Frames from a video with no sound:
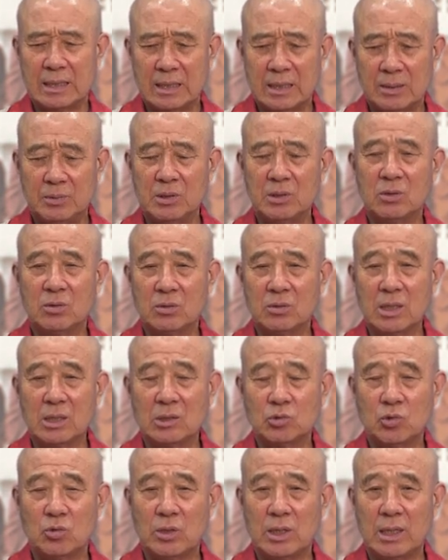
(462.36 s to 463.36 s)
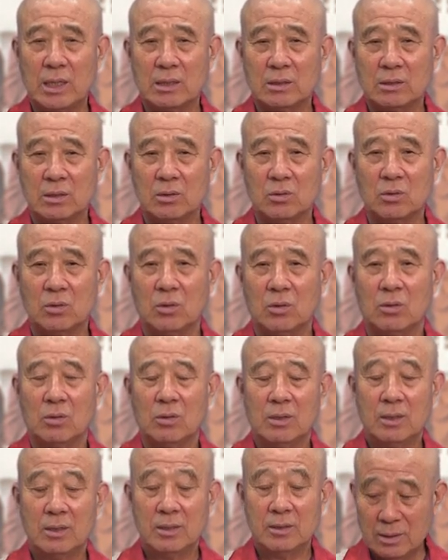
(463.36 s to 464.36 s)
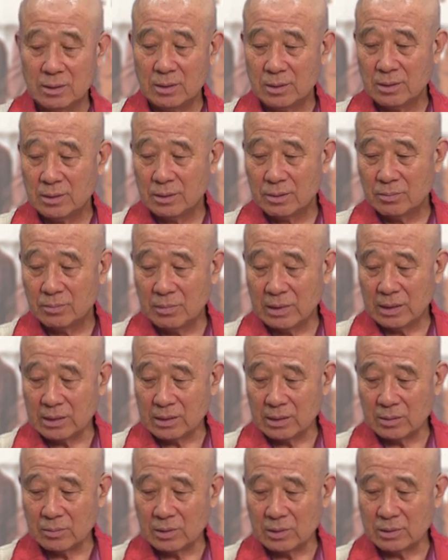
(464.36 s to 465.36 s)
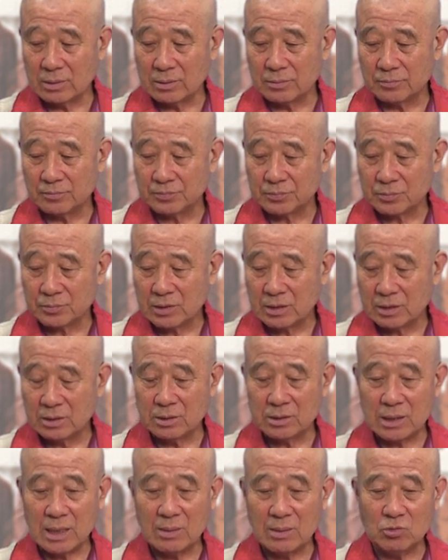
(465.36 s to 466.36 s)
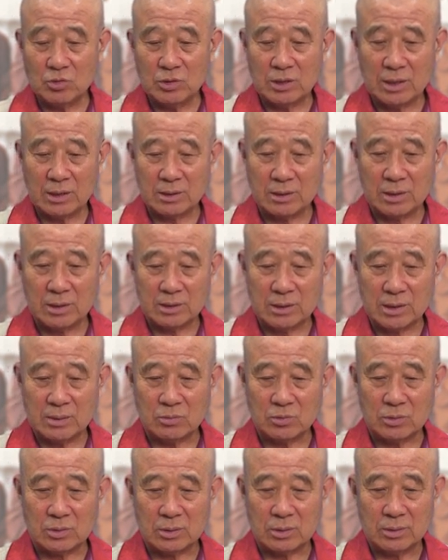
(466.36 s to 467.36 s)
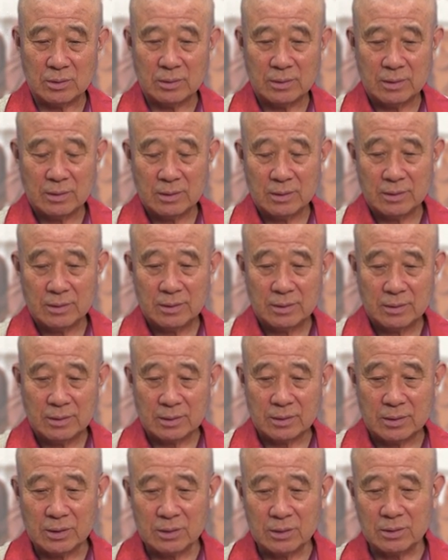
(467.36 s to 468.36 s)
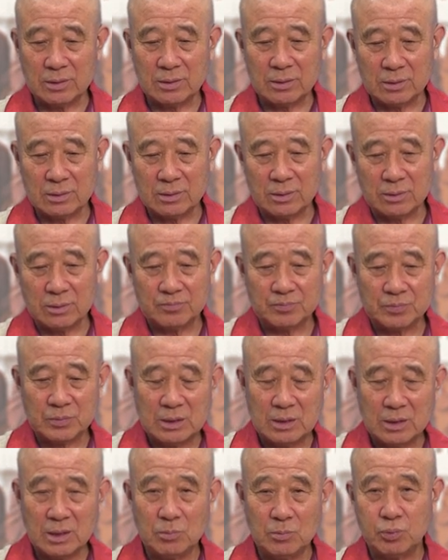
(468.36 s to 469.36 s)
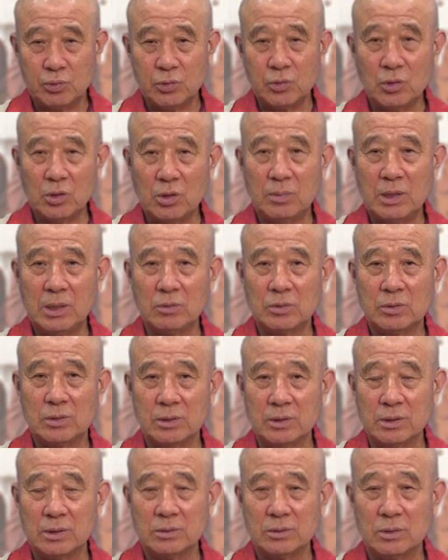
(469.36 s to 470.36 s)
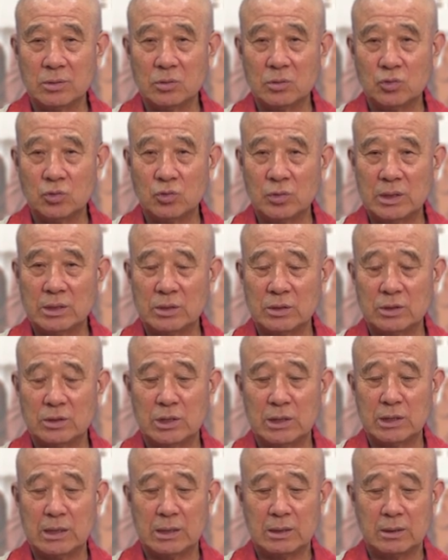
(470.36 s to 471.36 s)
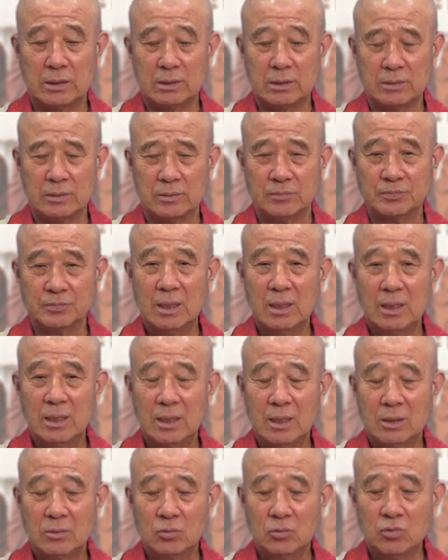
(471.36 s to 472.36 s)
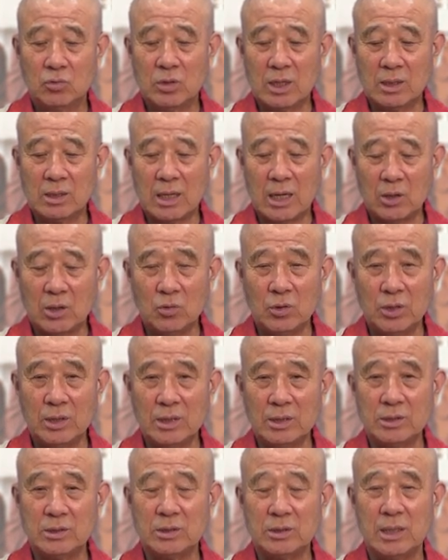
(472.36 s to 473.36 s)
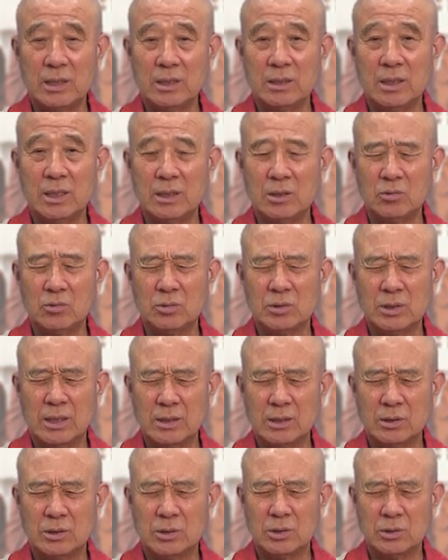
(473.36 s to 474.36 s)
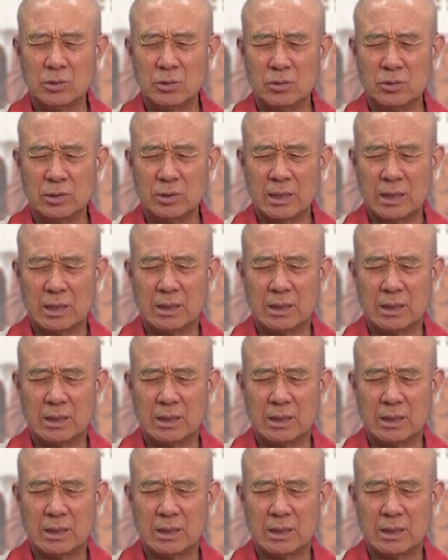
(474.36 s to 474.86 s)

버리고 깡통 하나 들고 말하자면은 그 사문이 되는 거예요, 사문이. 그런 어떤 그 이 불교가 바로 그런 거거든요. 출가 정신이라는 거는 누가 강요한다 해서 되는 게 아니고 자기 스스로 야